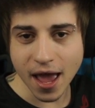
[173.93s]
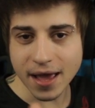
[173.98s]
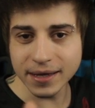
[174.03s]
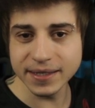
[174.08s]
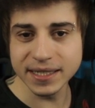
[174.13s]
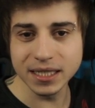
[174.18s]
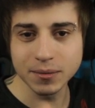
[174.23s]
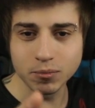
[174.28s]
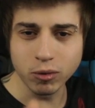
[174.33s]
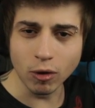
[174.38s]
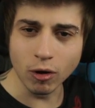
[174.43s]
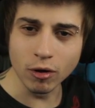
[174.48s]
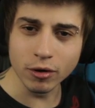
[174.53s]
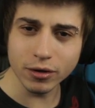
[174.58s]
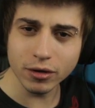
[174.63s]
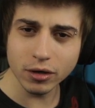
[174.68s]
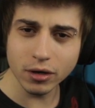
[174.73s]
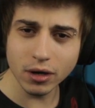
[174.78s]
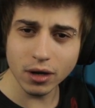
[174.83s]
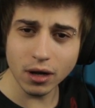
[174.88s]

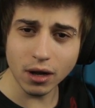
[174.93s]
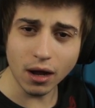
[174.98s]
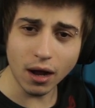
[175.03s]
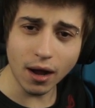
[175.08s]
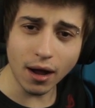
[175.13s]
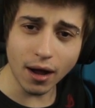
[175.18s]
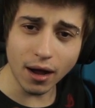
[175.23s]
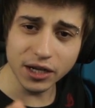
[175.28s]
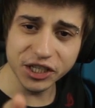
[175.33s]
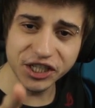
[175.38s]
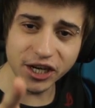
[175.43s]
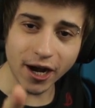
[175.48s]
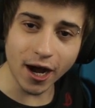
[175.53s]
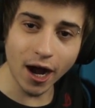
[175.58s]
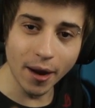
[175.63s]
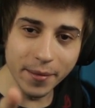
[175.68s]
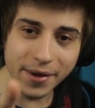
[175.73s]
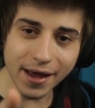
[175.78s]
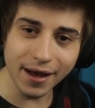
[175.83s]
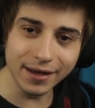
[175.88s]
E-spor
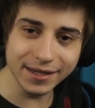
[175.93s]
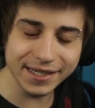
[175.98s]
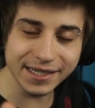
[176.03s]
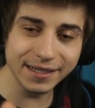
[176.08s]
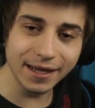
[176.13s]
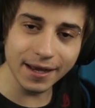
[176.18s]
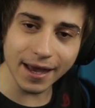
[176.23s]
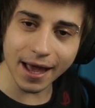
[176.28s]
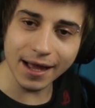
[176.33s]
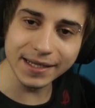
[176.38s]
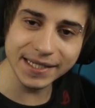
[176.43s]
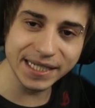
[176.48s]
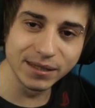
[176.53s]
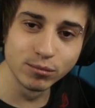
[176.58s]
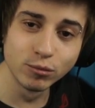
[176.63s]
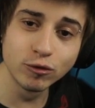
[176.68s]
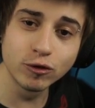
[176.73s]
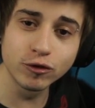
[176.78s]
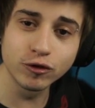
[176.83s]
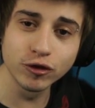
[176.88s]
camiasına
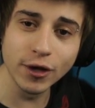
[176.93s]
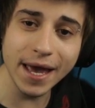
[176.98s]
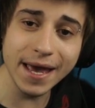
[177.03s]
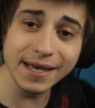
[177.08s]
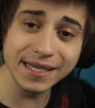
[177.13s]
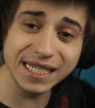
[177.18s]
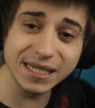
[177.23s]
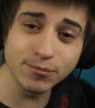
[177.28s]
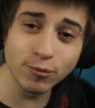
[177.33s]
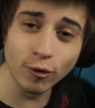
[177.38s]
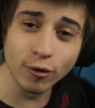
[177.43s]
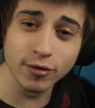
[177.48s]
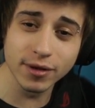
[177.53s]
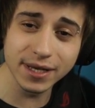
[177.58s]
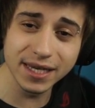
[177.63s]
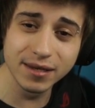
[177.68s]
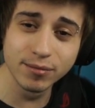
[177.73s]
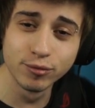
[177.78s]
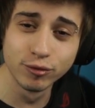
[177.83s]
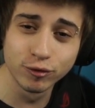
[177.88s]
gelsin bu kutu.
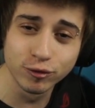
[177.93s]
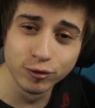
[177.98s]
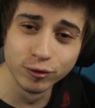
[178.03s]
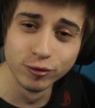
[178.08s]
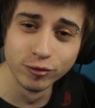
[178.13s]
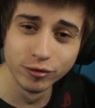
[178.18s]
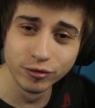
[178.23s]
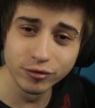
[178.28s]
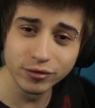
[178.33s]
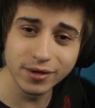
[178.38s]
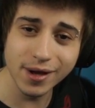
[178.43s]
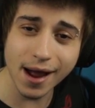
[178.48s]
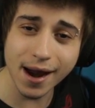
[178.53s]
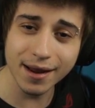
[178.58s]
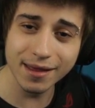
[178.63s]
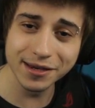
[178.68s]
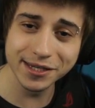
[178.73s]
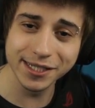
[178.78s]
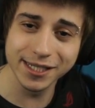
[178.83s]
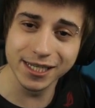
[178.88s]
E-spordaki bütün
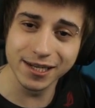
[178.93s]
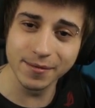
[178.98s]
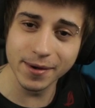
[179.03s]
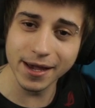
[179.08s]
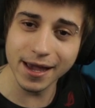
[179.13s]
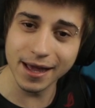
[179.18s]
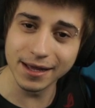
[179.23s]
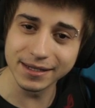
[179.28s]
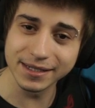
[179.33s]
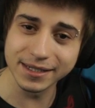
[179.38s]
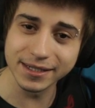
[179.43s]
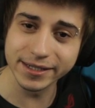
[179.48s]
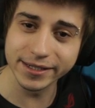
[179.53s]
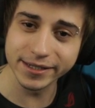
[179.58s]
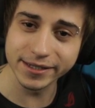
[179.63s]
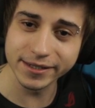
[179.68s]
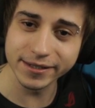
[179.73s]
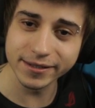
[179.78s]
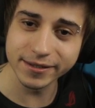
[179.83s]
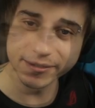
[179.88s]
kardeşlerime
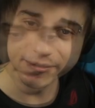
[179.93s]
gelsin.